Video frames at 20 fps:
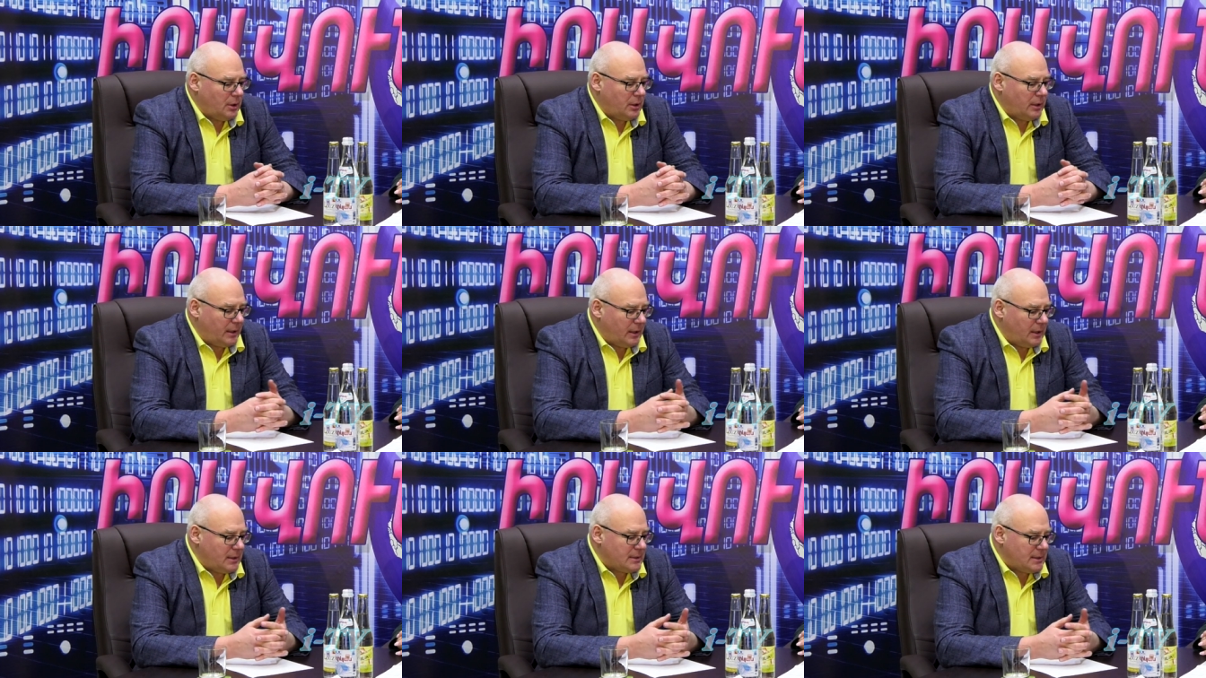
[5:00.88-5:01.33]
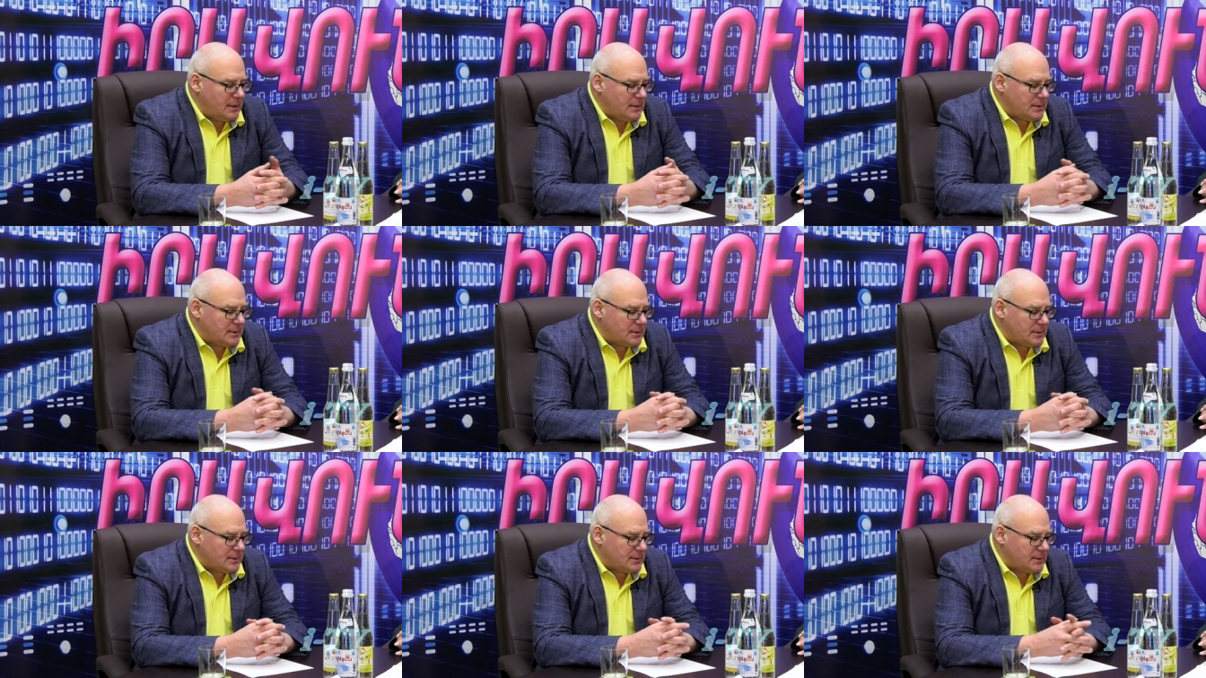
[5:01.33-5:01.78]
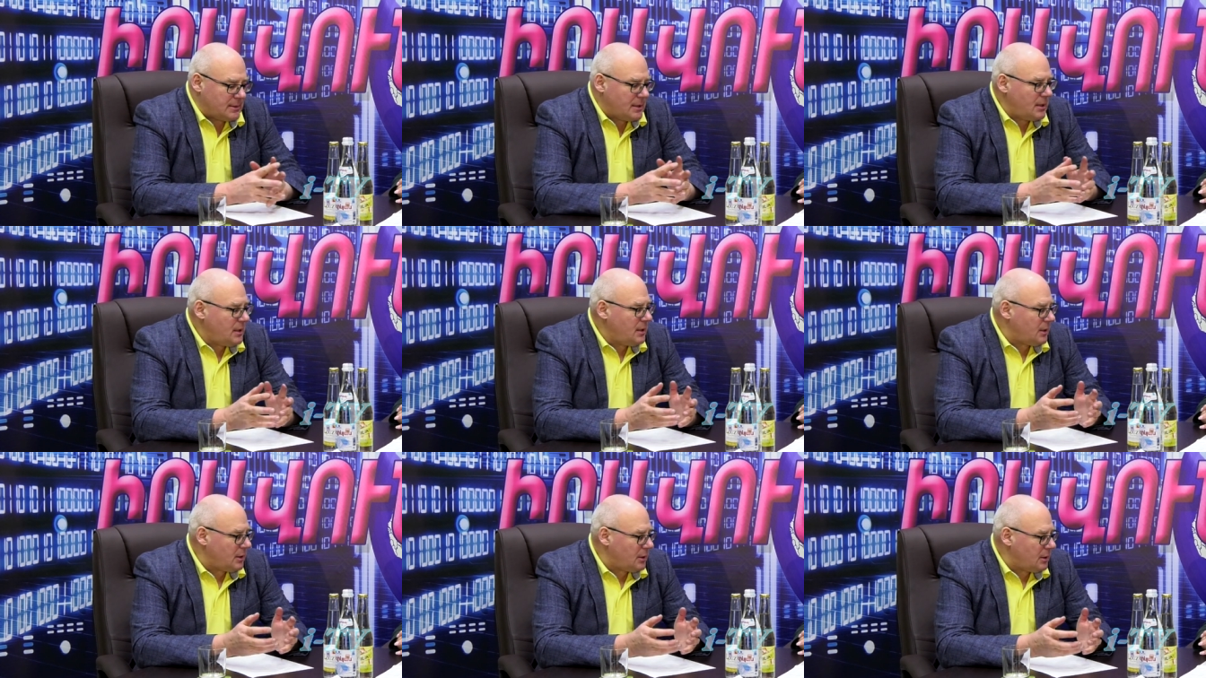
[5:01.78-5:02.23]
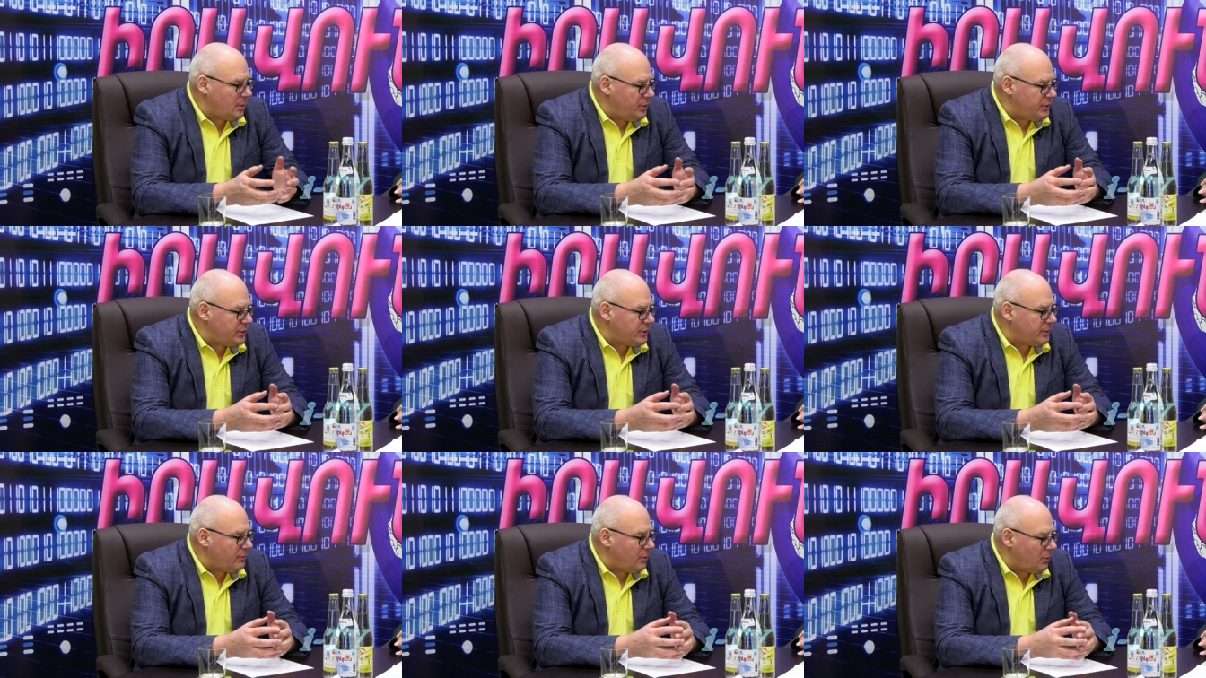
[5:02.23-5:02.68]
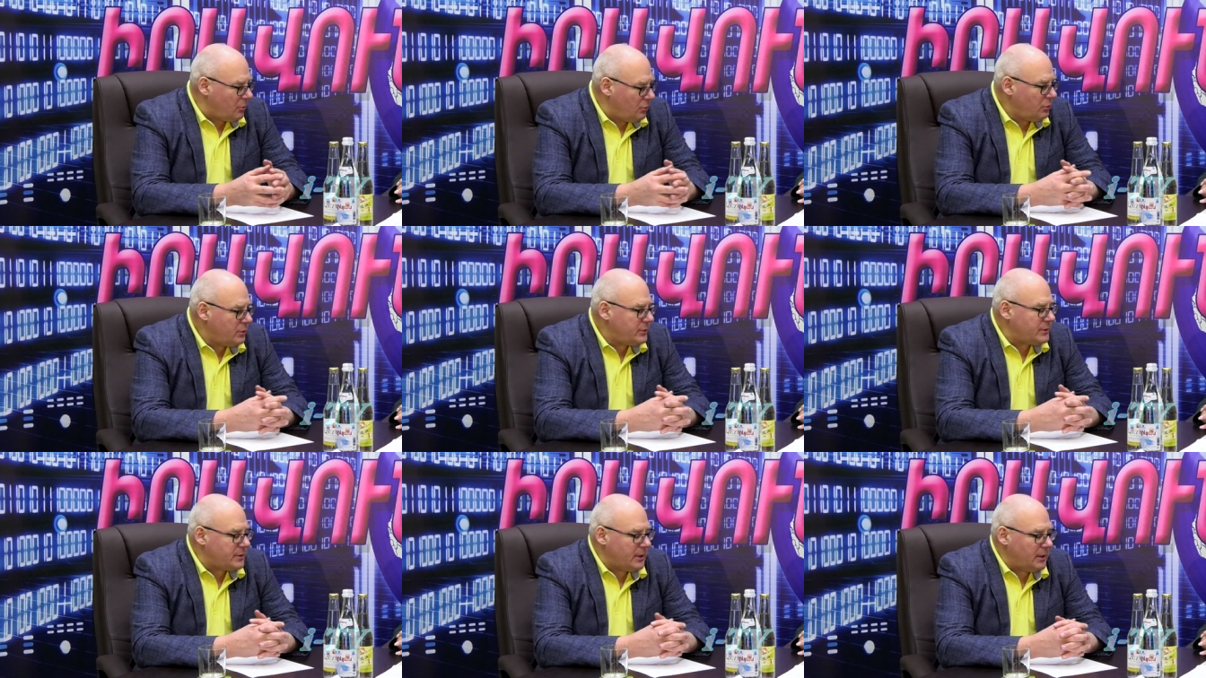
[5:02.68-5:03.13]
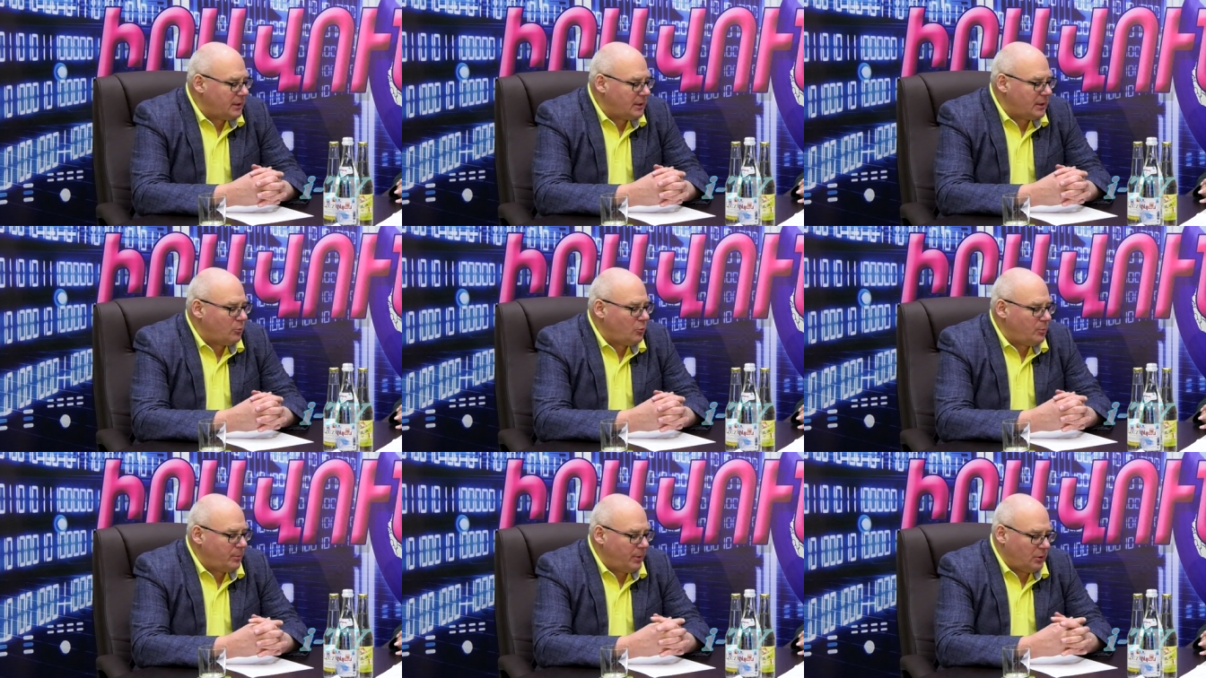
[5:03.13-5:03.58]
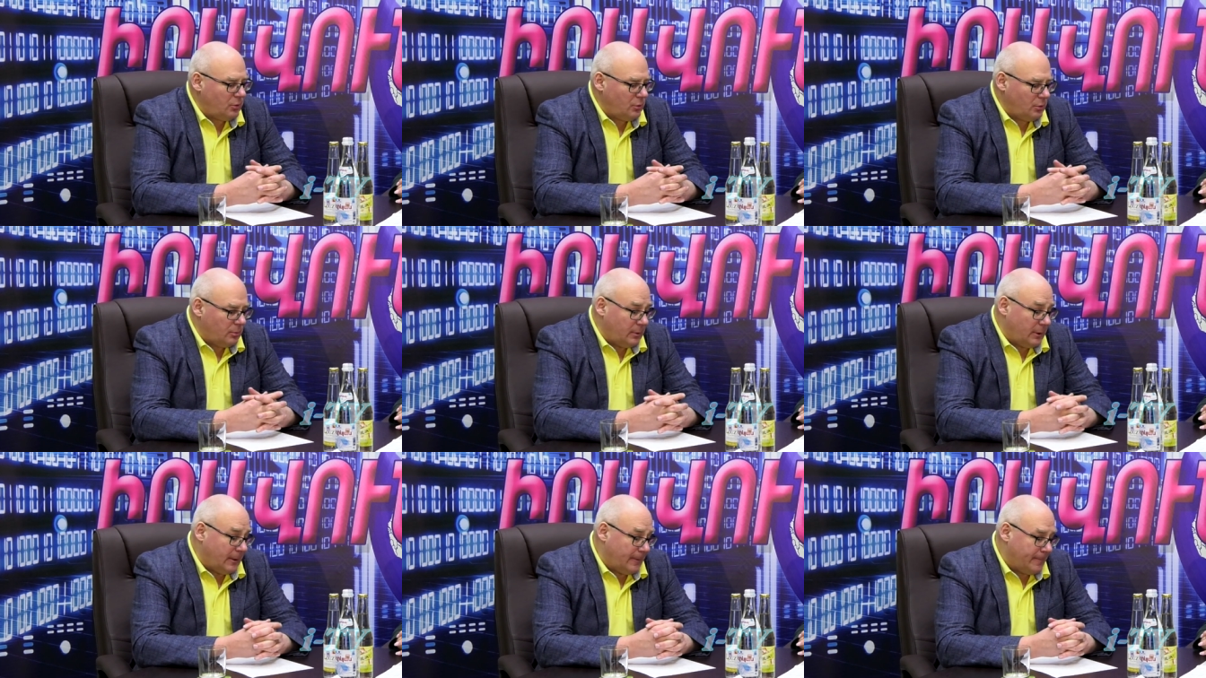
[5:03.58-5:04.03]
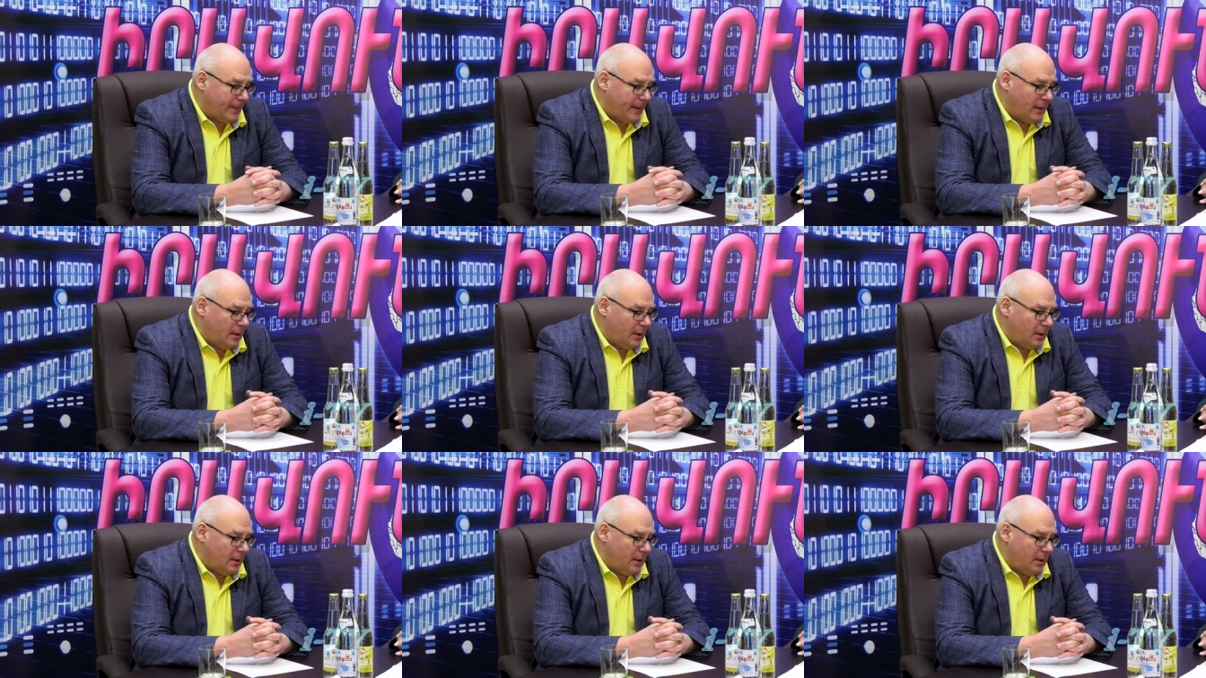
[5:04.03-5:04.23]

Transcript: реализации социально-экономического курса и тому подобное.